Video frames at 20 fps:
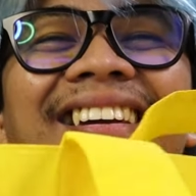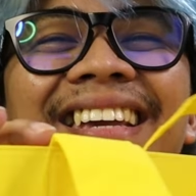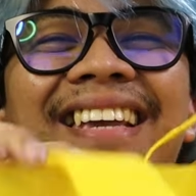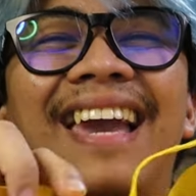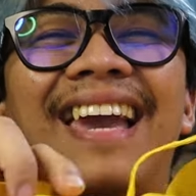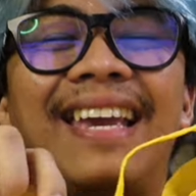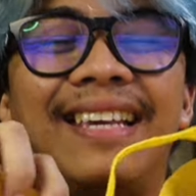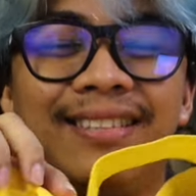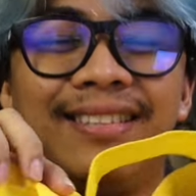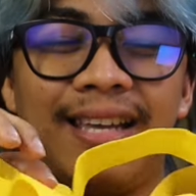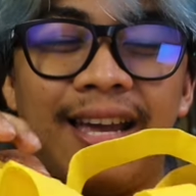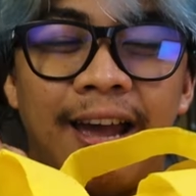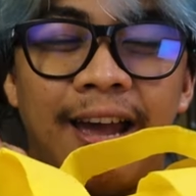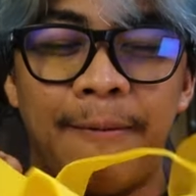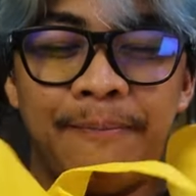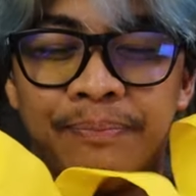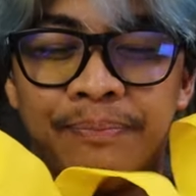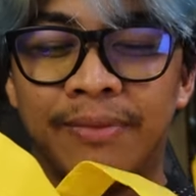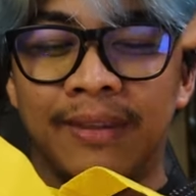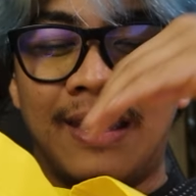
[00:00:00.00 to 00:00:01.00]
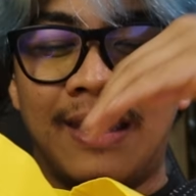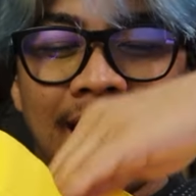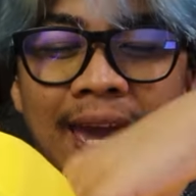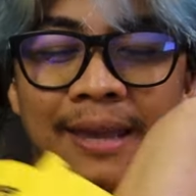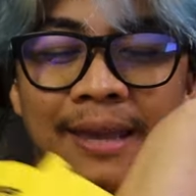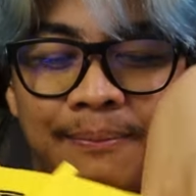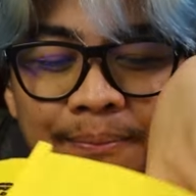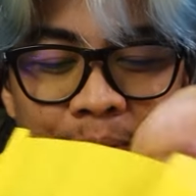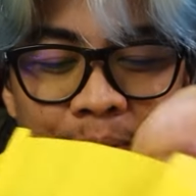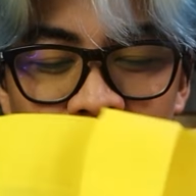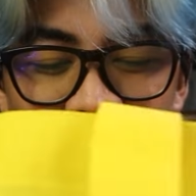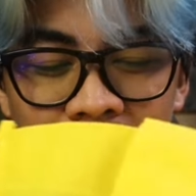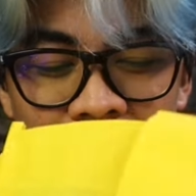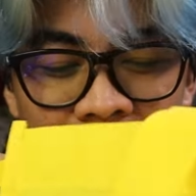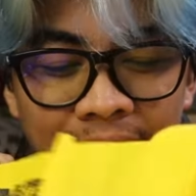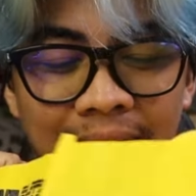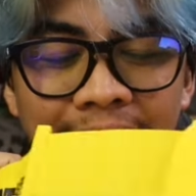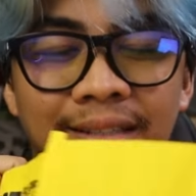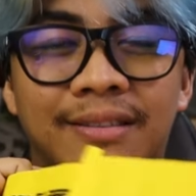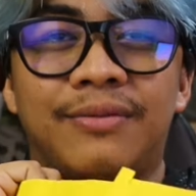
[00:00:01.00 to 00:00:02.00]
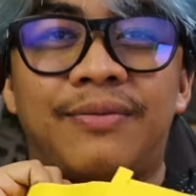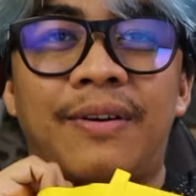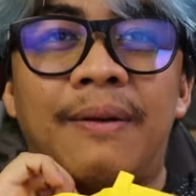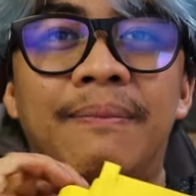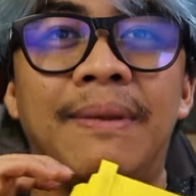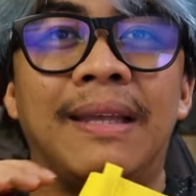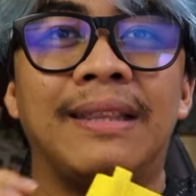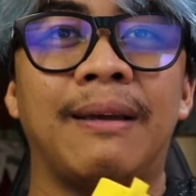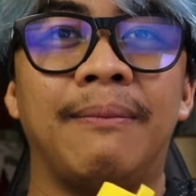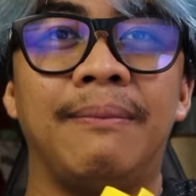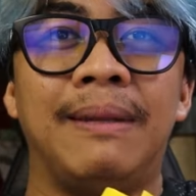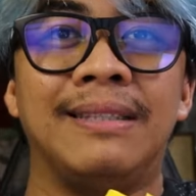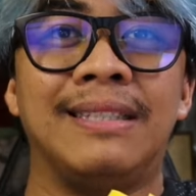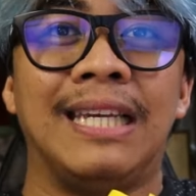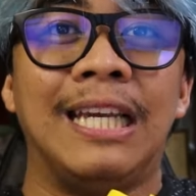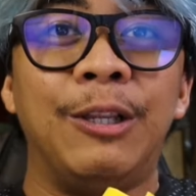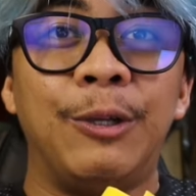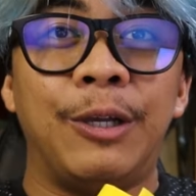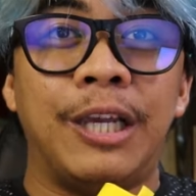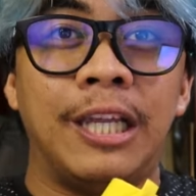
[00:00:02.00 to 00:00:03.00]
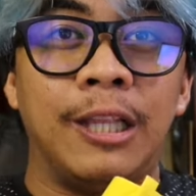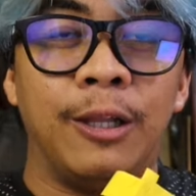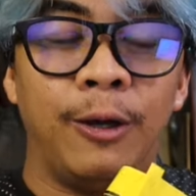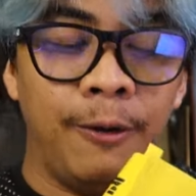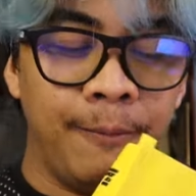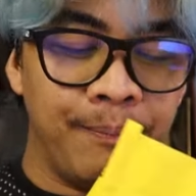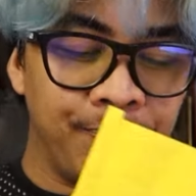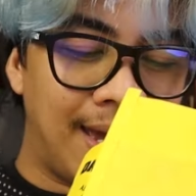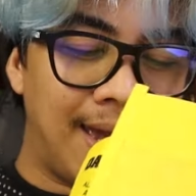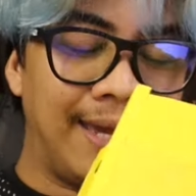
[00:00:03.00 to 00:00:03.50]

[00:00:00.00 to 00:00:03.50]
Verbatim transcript: okay guys, uh, I bought this from Data Blitz Iloilo.